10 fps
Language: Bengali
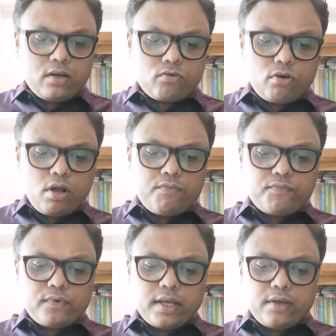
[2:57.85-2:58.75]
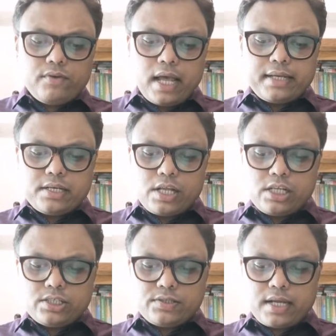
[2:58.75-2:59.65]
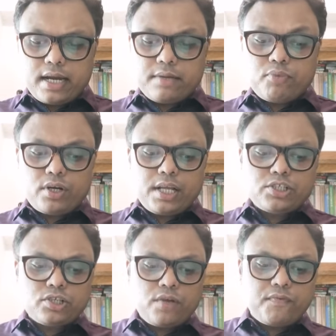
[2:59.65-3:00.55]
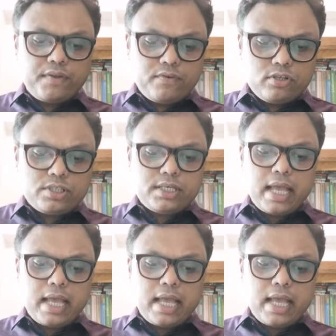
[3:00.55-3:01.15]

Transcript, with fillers: রোল অফ ইউনাইটেড নেশন রিগার্ডিং প্রোটেকশন অফ রিফিউজি